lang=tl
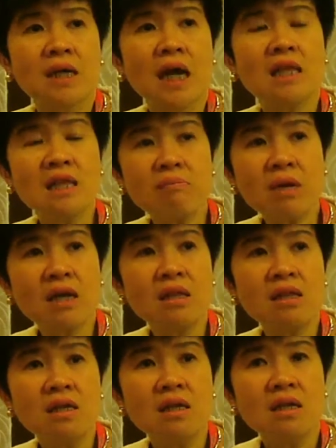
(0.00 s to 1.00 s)

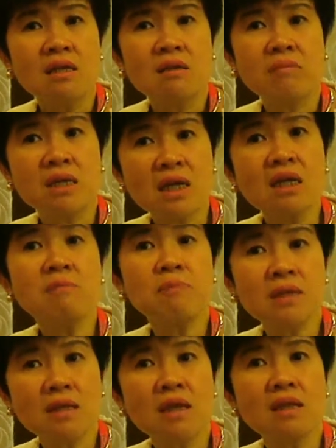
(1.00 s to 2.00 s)
kaalaman na may
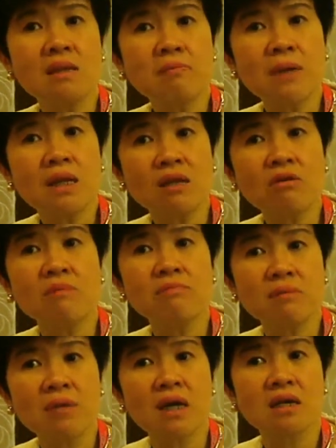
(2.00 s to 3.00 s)
karapatan na pareho ang
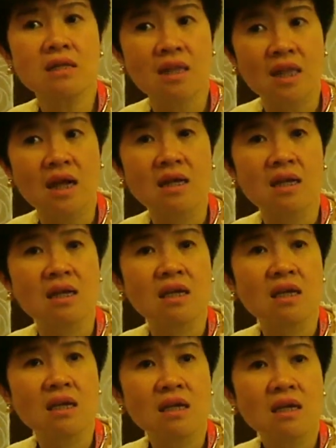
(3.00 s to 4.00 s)
babae at lalaki.
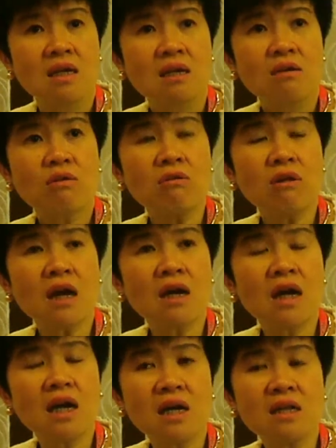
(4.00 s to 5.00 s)
Kung
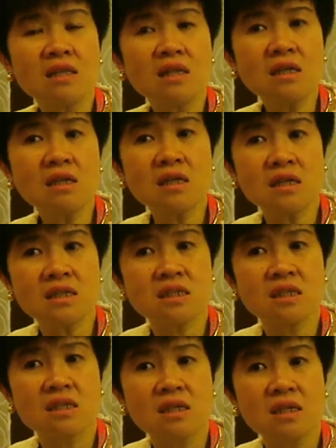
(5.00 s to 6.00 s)
ang ating risk
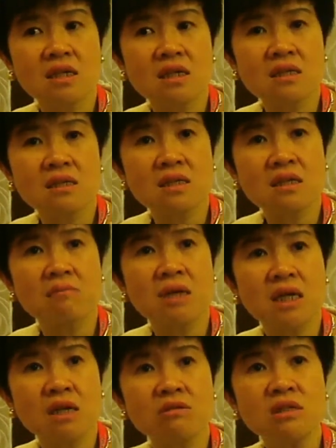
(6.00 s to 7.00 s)
na
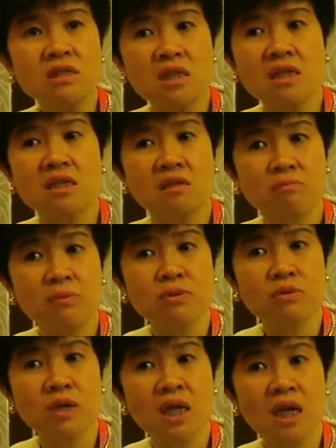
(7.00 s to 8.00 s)
magkaroon ng sakit ng
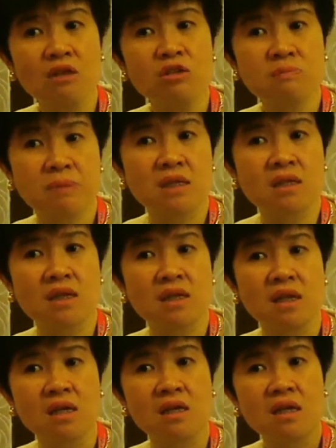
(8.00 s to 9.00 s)
puso ay halos pantay
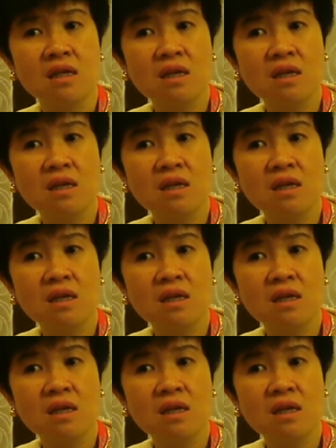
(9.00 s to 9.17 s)
na,